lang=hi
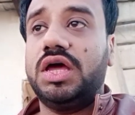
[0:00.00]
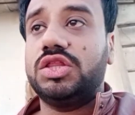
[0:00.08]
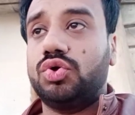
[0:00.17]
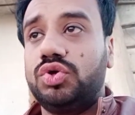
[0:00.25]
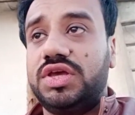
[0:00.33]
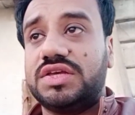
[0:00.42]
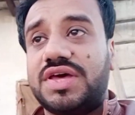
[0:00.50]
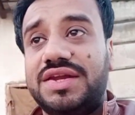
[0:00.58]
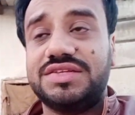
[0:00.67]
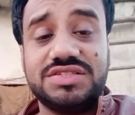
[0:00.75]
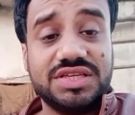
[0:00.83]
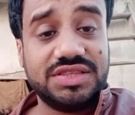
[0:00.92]
तो ये
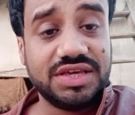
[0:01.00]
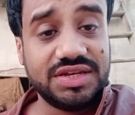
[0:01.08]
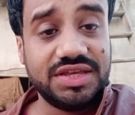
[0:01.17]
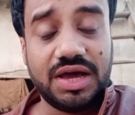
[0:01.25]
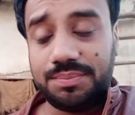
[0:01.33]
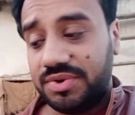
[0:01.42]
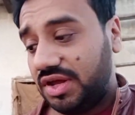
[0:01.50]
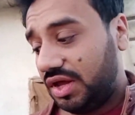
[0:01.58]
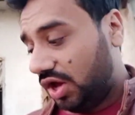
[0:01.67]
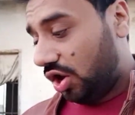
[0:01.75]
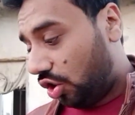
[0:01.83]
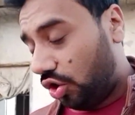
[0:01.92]
सारी चीज़ें देखनी है आपने
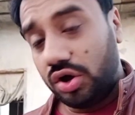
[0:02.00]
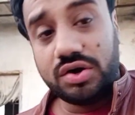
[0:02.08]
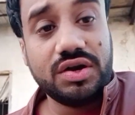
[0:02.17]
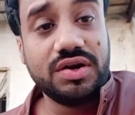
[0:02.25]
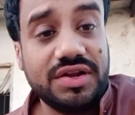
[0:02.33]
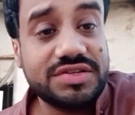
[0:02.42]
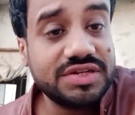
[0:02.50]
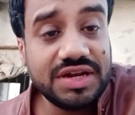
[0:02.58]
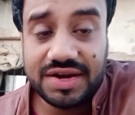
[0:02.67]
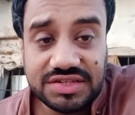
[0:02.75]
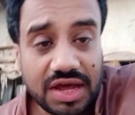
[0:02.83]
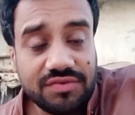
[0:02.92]
और रिस्क नहीं
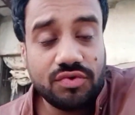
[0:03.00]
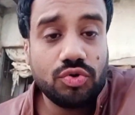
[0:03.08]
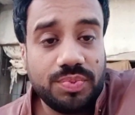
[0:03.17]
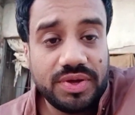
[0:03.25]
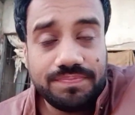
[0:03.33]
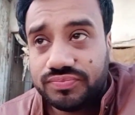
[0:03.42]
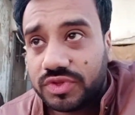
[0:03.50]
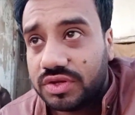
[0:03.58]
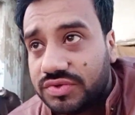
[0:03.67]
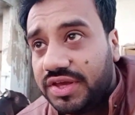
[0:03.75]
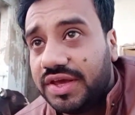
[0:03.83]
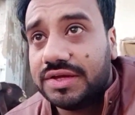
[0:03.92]
लेना जानवरों पर
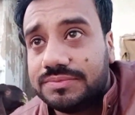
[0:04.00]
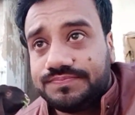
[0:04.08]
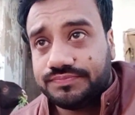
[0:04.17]
सही है